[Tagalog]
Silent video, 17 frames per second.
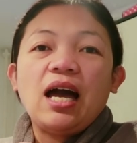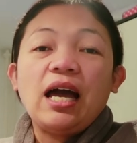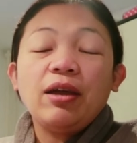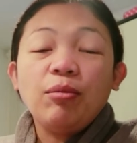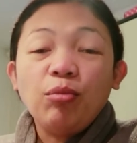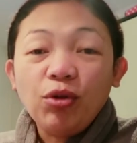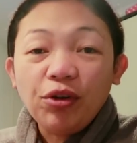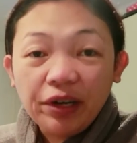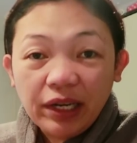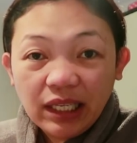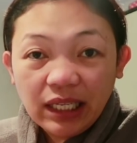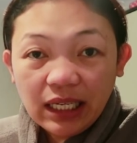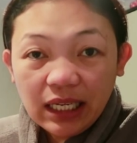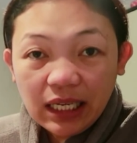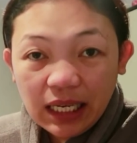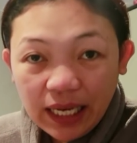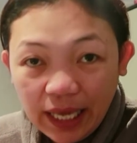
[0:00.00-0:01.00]
I'm
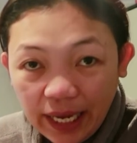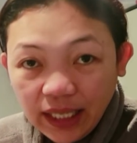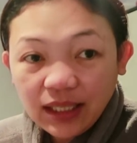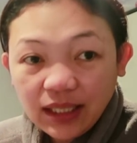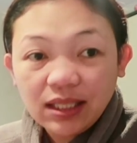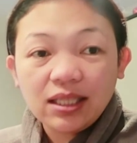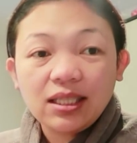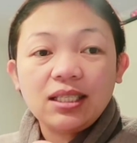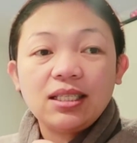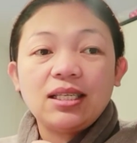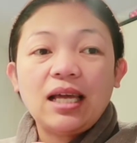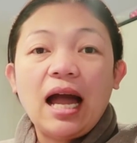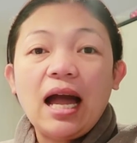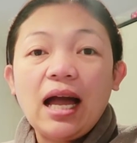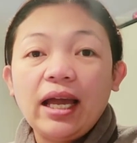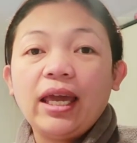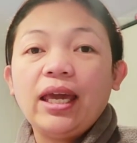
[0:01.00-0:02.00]
already late
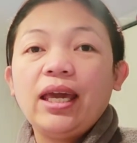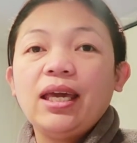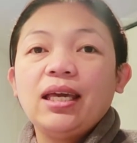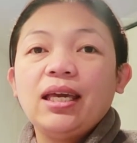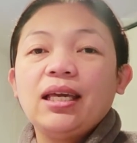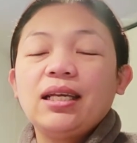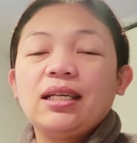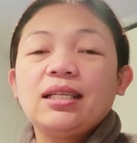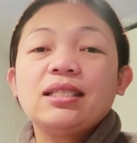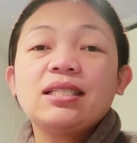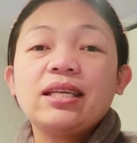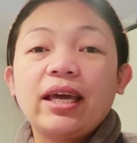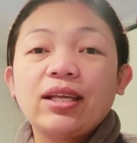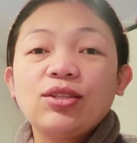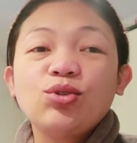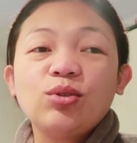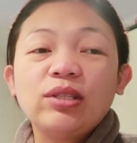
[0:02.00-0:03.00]
sa aking
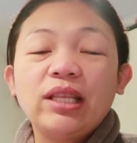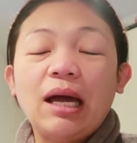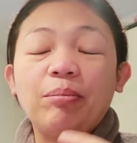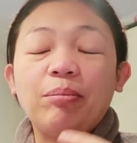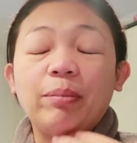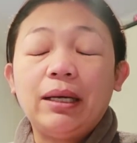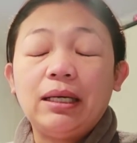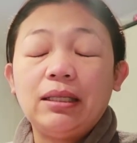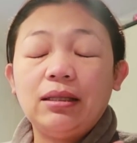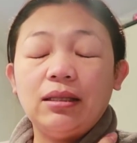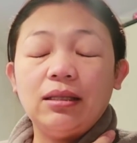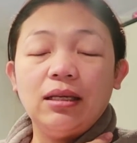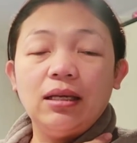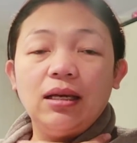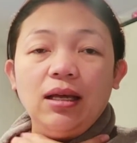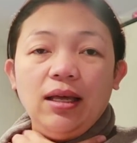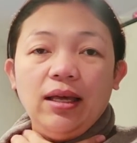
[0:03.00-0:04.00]
schedule dapat.
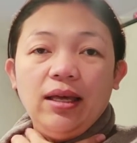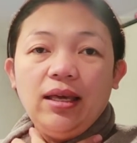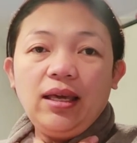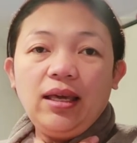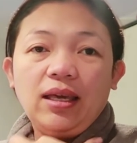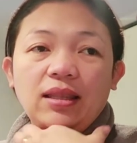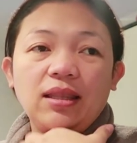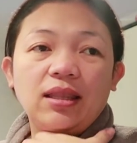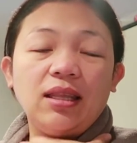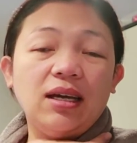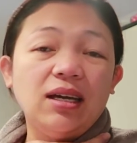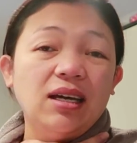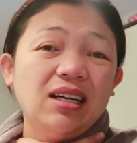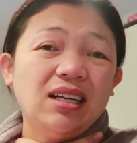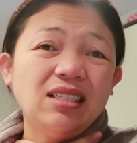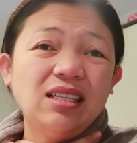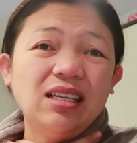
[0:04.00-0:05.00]
And
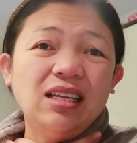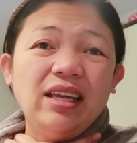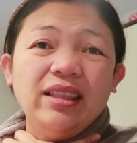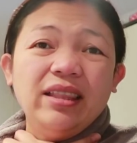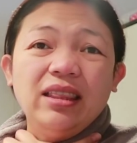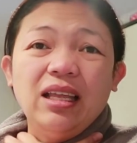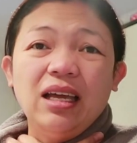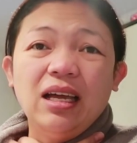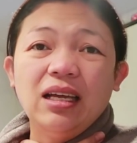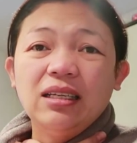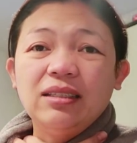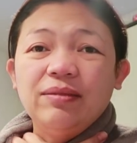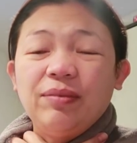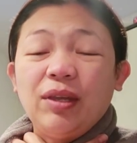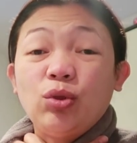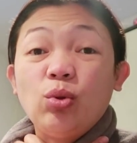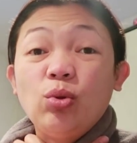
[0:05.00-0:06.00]
uh, kasi late
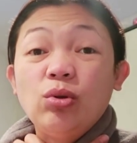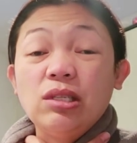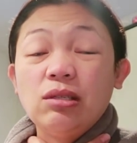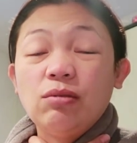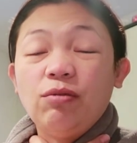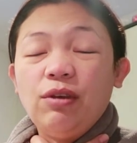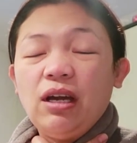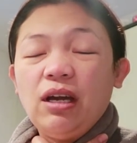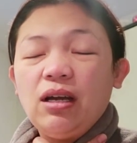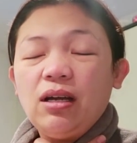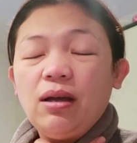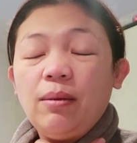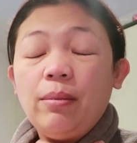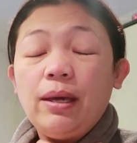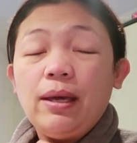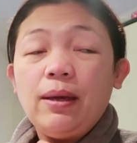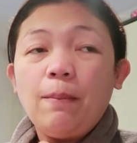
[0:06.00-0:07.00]
nang natulog si Sofia
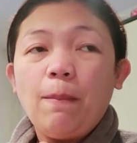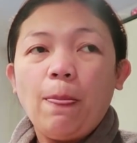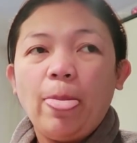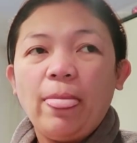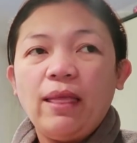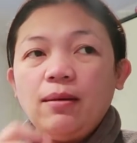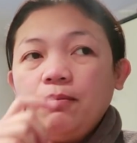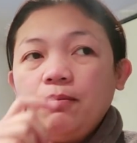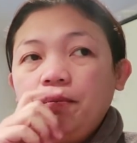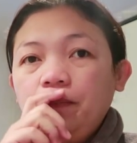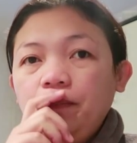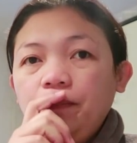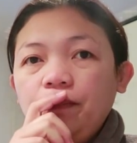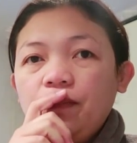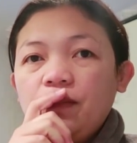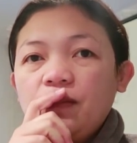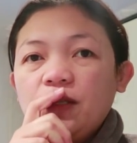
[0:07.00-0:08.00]
kagabi.
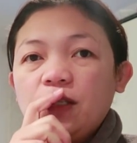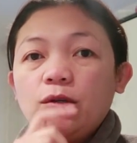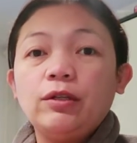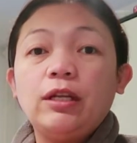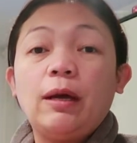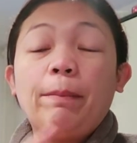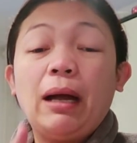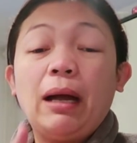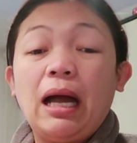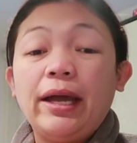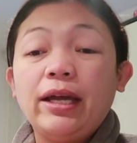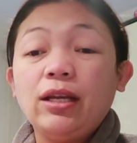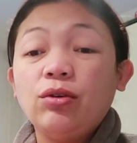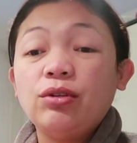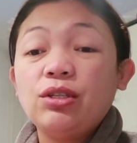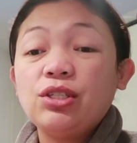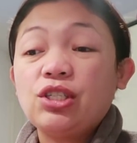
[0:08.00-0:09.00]
So,
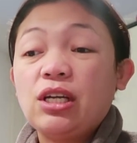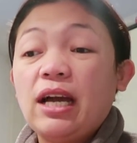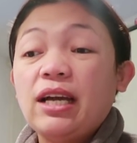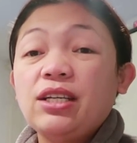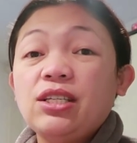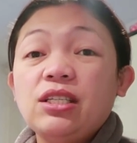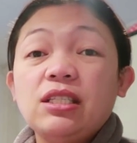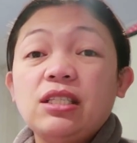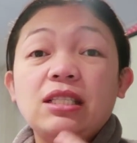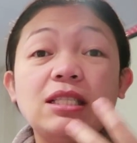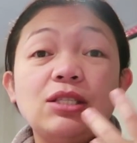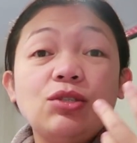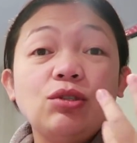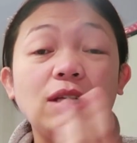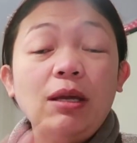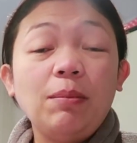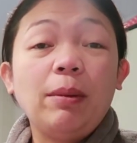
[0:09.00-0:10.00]
napakain ko na siya. Ay,
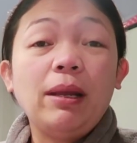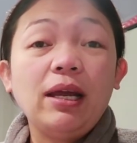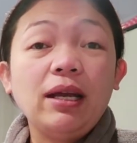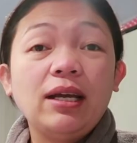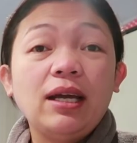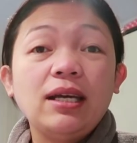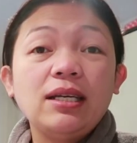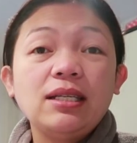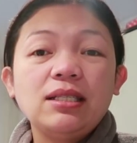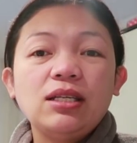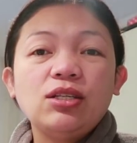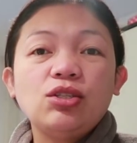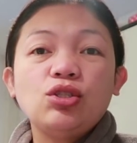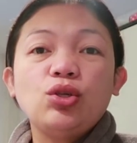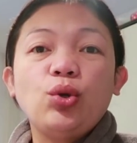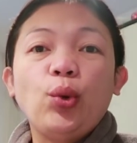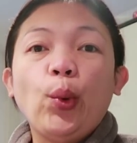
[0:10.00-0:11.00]
today pala guys
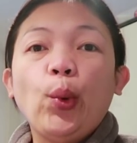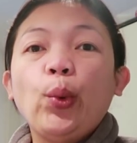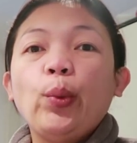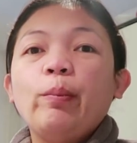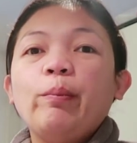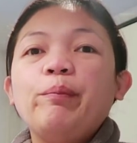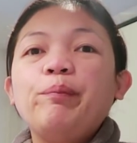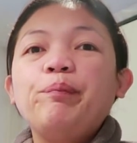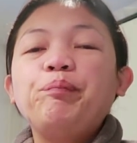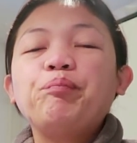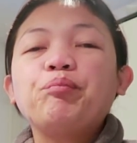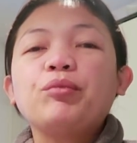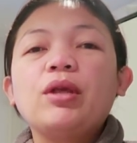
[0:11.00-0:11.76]
is yung